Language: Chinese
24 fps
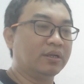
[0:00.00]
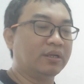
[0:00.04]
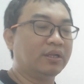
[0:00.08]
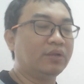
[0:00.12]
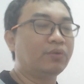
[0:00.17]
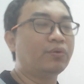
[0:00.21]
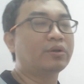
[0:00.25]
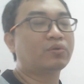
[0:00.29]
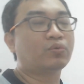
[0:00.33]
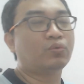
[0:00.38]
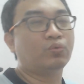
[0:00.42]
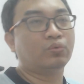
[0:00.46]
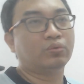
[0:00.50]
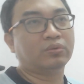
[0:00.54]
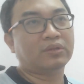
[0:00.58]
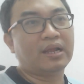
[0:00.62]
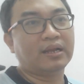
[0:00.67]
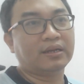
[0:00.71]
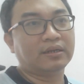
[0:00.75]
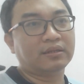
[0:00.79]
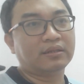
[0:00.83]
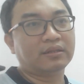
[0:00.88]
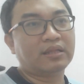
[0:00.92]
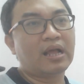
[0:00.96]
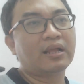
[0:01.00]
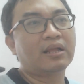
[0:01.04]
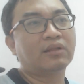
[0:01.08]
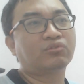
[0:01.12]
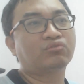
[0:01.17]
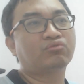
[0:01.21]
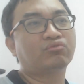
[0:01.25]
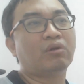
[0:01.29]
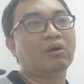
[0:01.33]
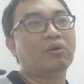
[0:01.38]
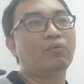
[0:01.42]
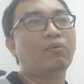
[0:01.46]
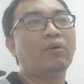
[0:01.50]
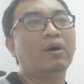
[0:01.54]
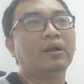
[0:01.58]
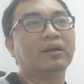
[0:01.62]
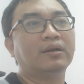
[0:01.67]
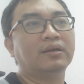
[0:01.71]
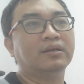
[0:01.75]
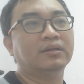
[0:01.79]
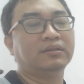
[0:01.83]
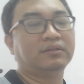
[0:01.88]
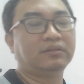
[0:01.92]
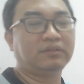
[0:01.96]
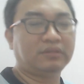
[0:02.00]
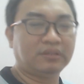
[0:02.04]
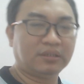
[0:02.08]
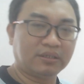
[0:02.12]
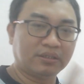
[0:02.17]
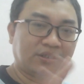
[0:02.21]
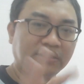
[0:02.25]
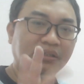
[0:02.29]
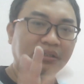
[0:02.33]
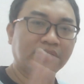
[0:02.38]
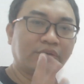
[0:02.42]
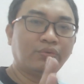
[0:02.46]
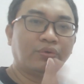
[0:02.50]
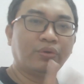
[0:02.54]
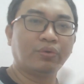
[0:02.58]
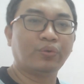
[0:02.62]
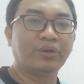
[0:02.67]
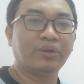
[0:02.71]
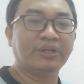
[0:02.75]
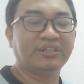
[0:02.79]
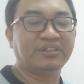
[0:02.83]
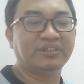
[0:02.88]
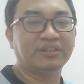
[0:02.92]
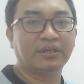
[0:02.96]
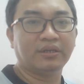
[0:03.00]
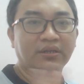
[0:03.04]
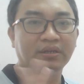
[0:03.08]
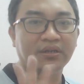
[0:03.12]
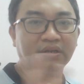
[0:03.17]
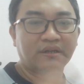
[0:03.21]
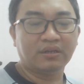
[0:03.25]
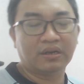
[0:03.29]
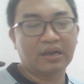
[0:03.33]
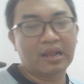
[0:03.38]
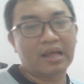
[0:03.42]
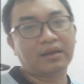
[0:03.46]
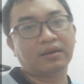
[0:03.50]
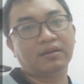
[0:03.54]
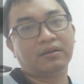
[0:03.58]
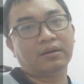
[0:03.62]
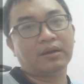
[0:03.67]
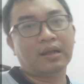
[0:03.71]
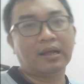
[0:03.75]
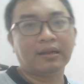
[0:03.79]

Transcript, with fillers: 因为古代呢，他要转换呢，这个社会位阶很难很难。